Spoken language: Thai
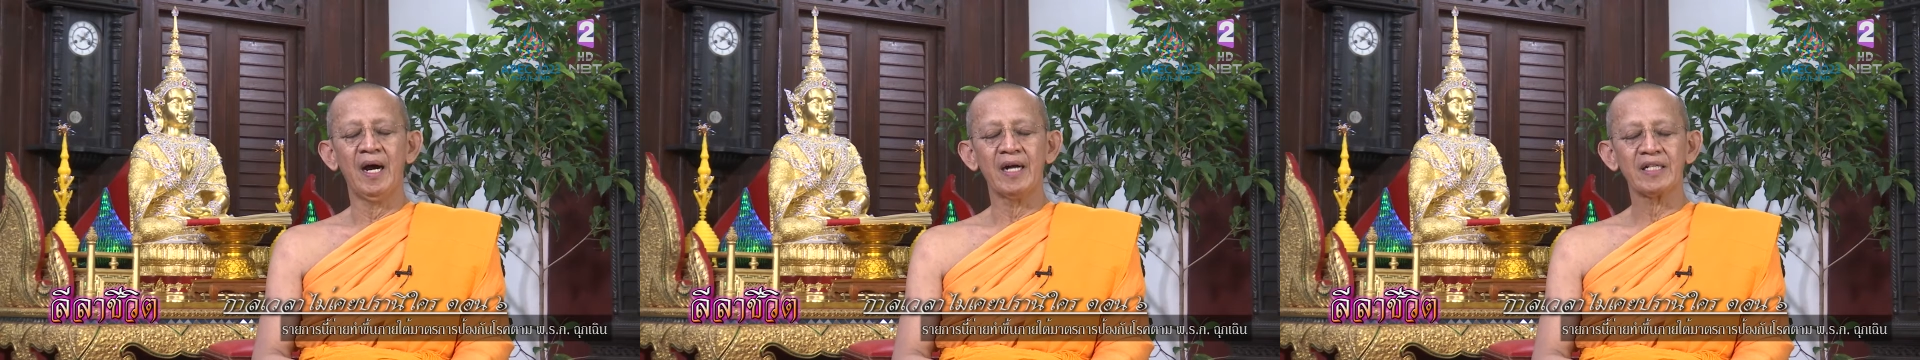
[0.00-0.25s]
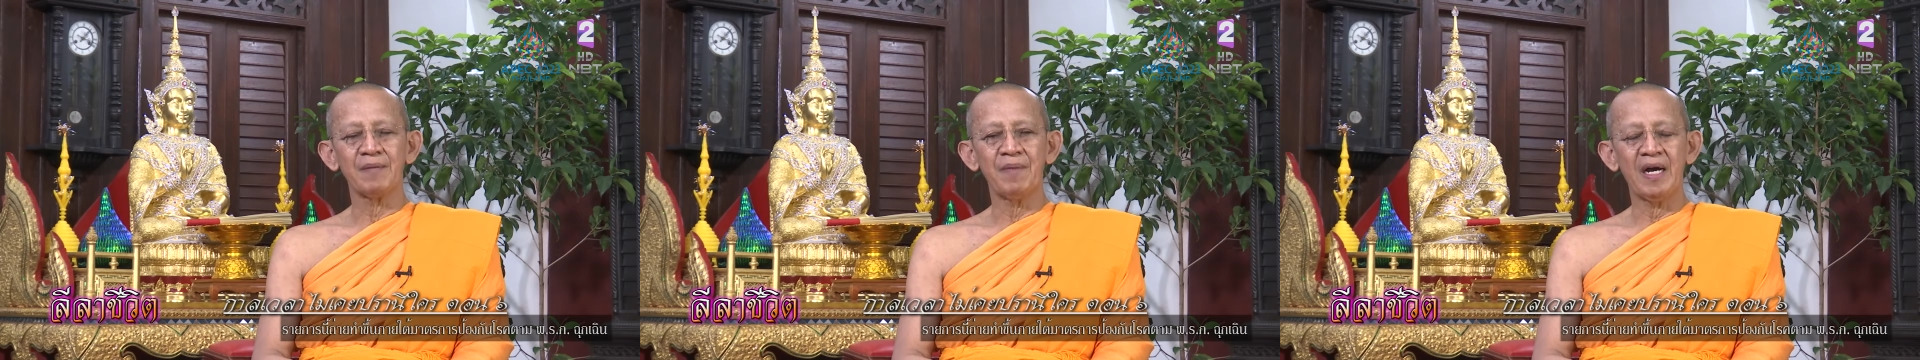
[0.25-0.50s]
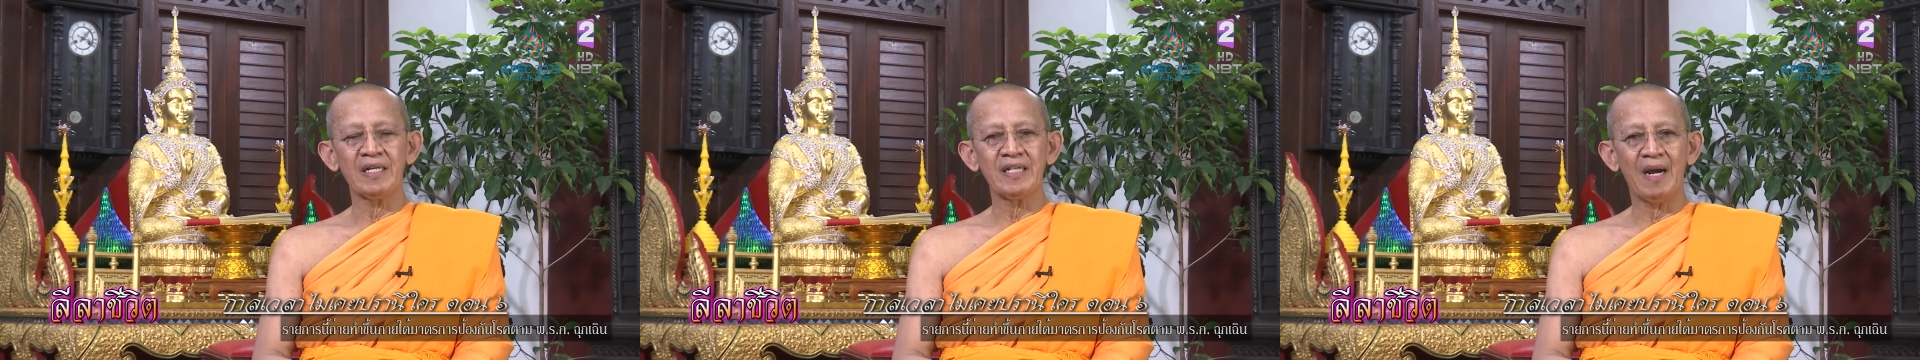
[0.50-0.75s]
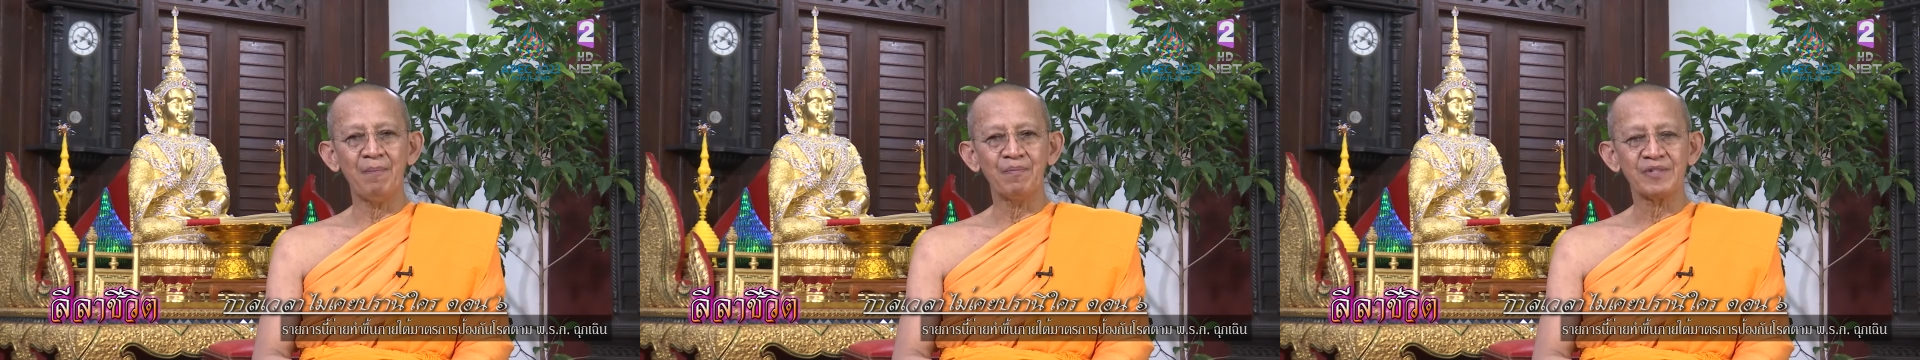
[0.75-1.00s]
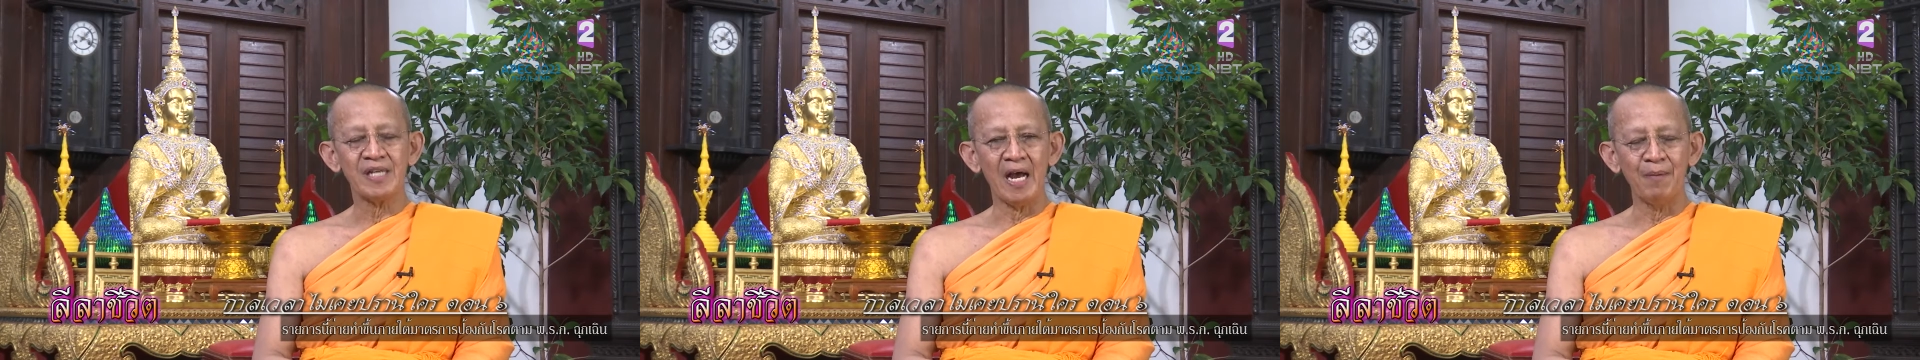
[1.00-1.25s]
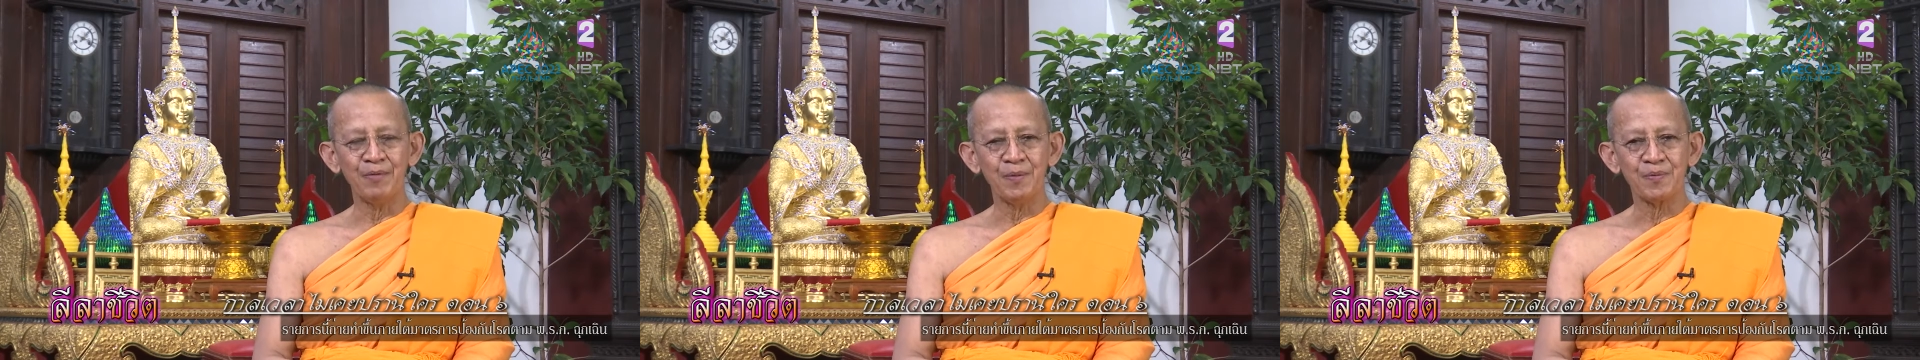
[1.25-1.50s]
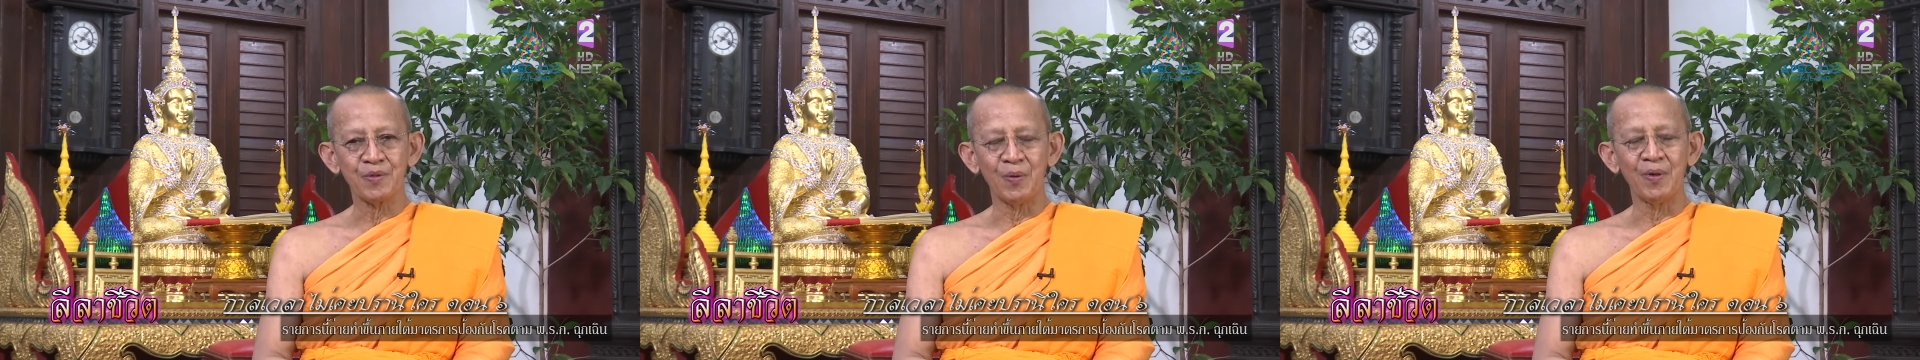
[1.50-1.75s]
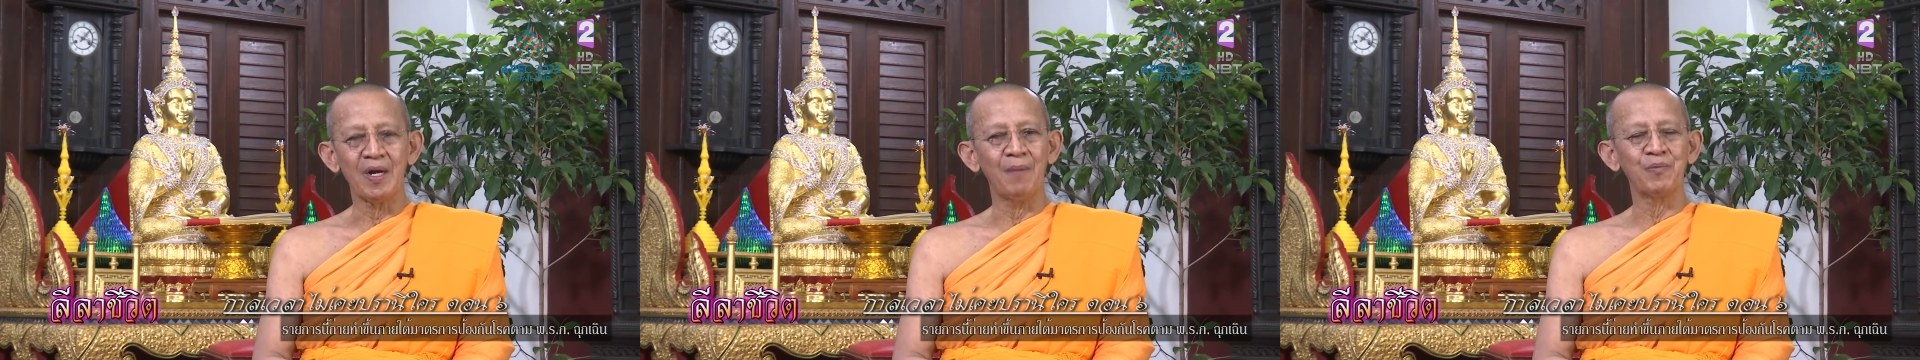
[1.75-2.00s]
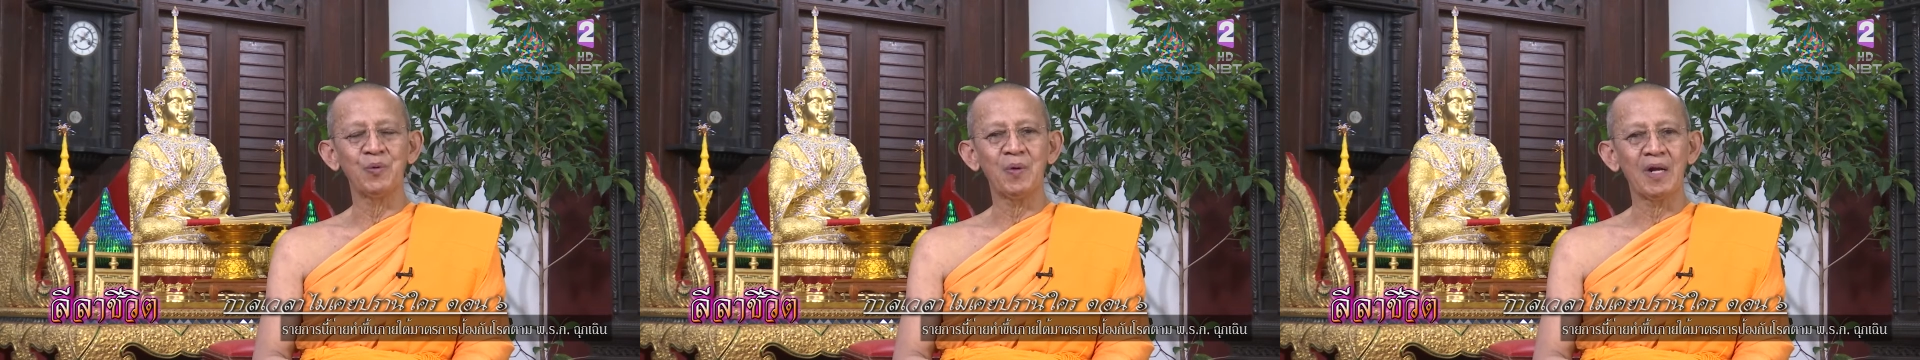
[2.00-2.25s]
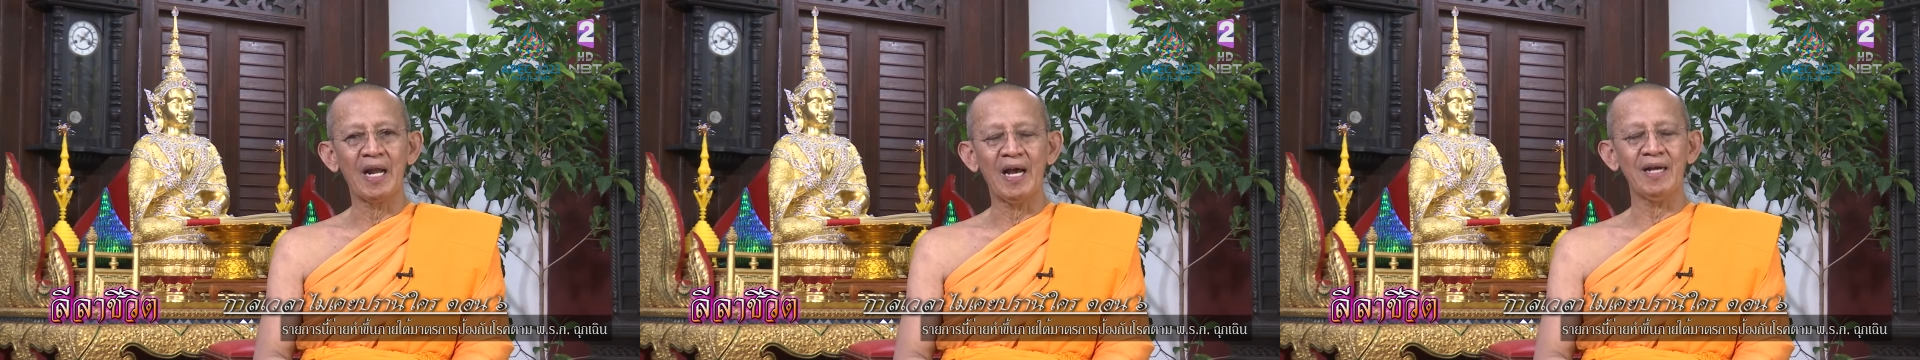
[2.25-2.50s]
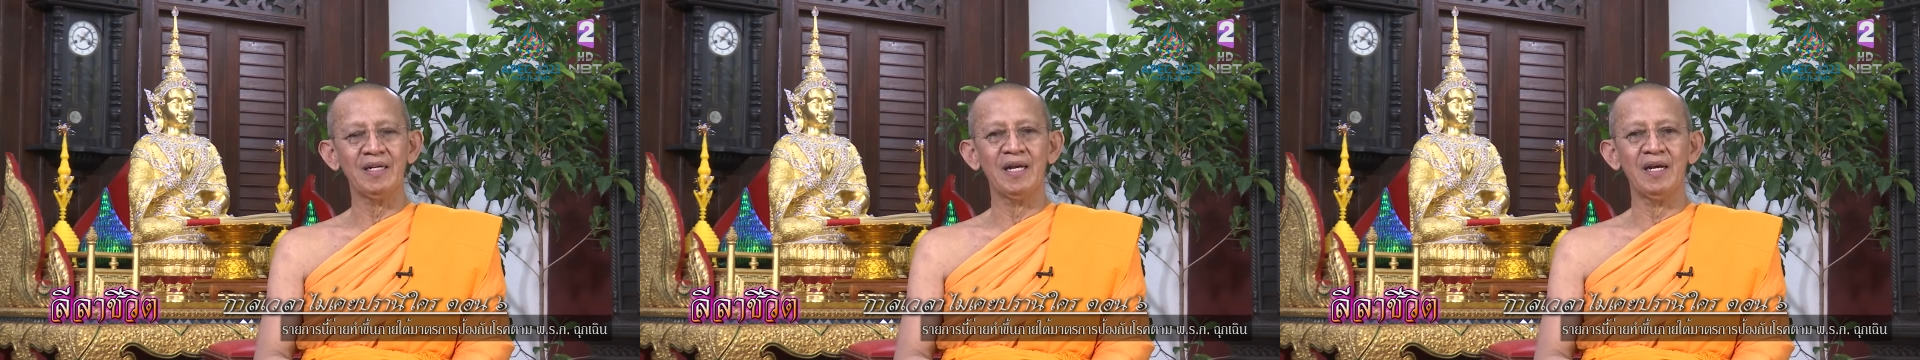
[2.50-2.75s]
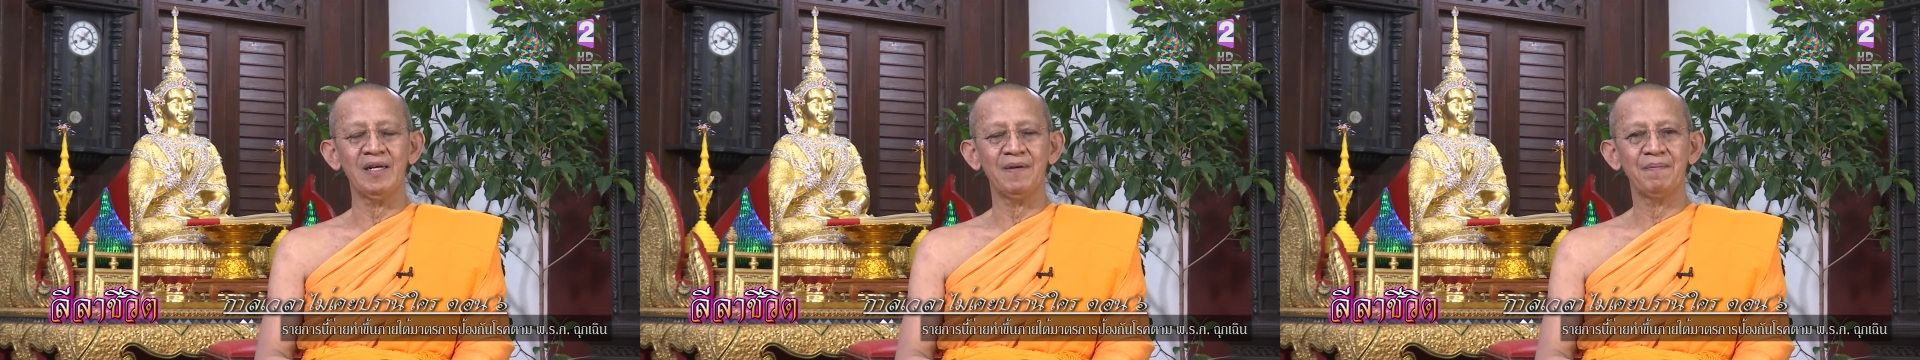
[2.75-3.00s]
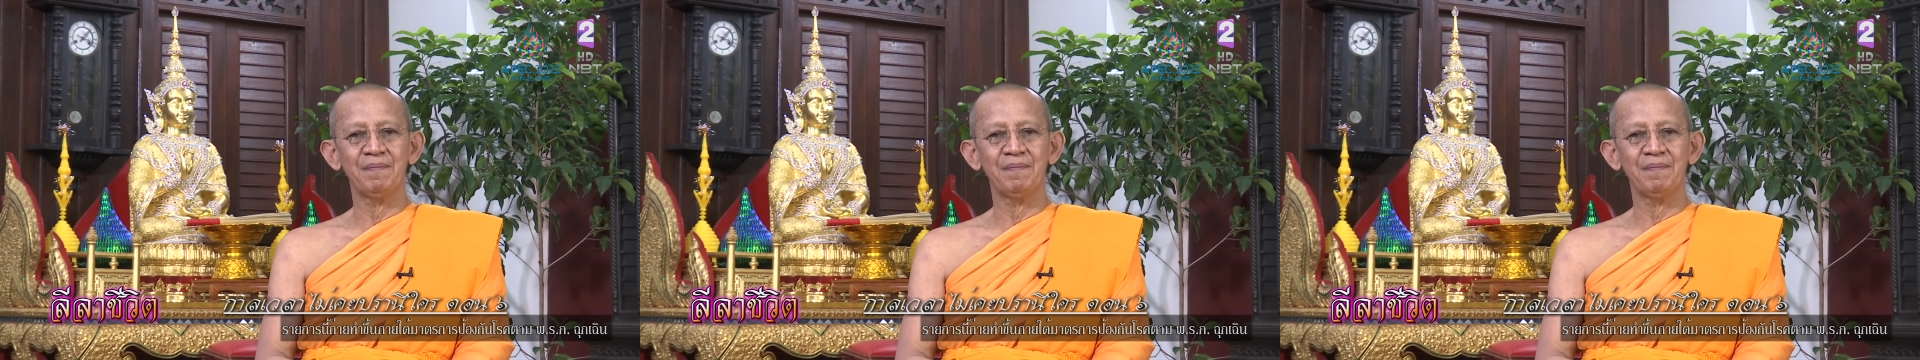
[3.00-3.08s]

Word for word: อาตมาย้ำสสสามิบองคำทุกครั้งนะ